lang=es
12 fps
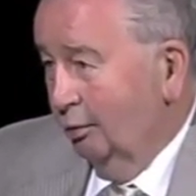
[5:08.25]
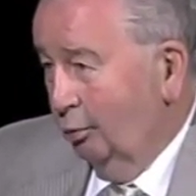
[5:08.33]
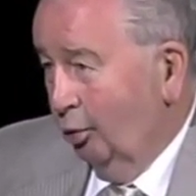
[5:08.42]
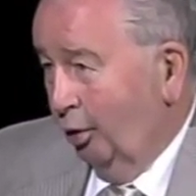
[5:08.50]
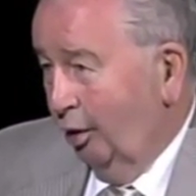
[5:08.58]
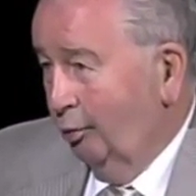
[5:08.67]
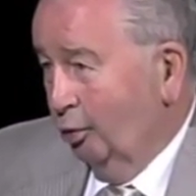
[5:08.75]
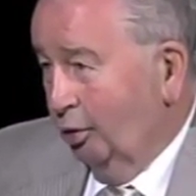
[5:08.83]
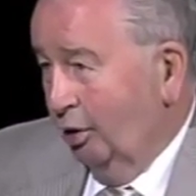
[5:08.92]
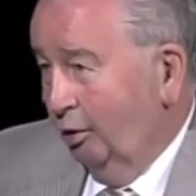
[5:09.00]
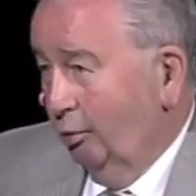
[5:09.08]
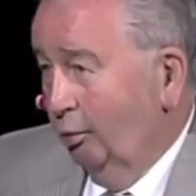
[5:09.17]
¿Por qué
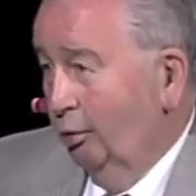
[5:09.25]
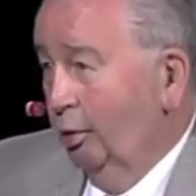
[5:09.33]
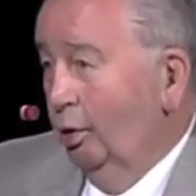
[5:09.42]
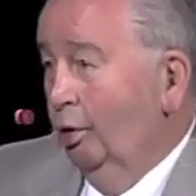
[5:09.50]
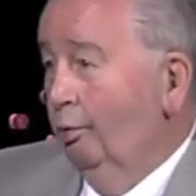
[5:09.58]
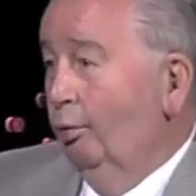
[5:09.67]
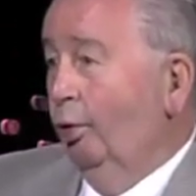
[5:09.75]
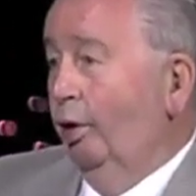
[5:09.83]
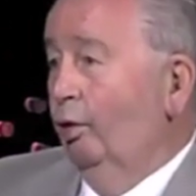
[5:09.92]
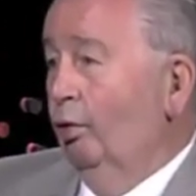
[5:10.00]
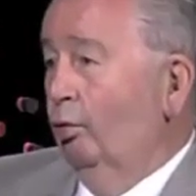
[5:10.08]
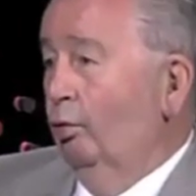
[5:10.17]
motivo?
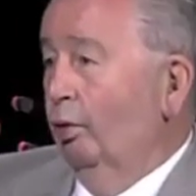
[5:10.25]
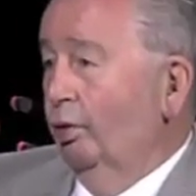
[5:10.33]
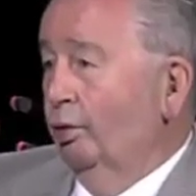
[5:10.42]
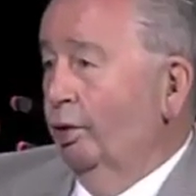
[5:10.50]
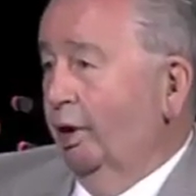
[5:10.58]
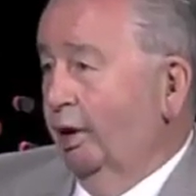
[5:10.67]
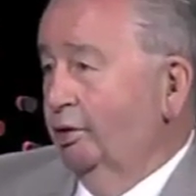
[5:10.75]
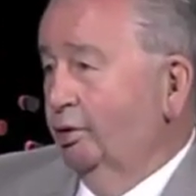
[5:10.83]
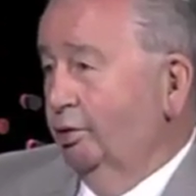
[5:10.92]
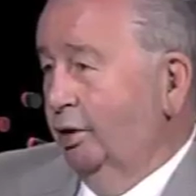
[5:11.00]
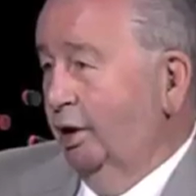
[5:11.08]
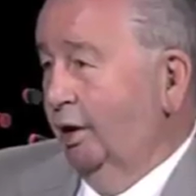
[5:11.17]
Porque los jugadores que
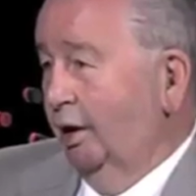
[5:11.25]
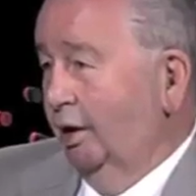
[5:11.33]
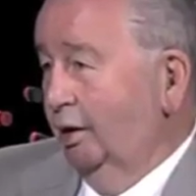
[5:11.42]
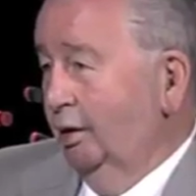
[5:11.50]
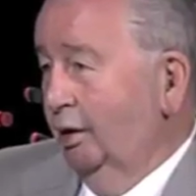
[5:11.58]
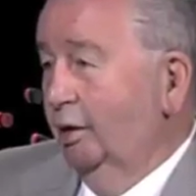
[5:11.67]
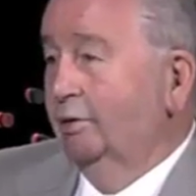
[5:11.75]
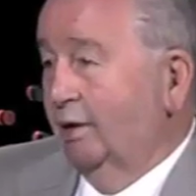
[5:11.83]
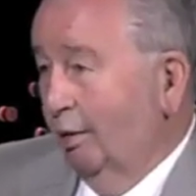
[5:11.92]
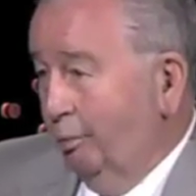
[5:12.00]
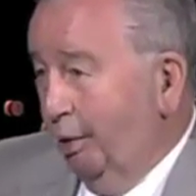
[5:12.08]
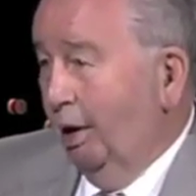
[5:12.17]
ellos tienen
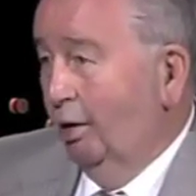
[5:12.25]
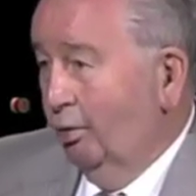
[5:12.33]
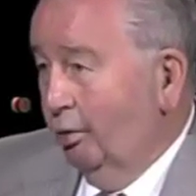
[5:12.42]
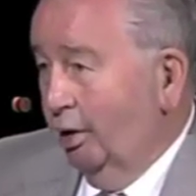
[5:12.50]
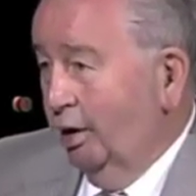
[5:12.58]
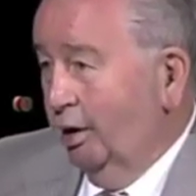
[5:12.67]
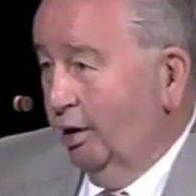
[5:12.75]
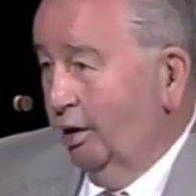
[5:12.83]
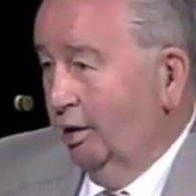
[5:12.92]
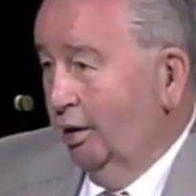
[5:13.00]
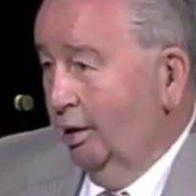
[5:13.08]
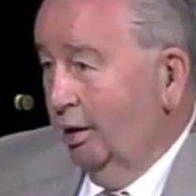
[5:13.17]
también los quieren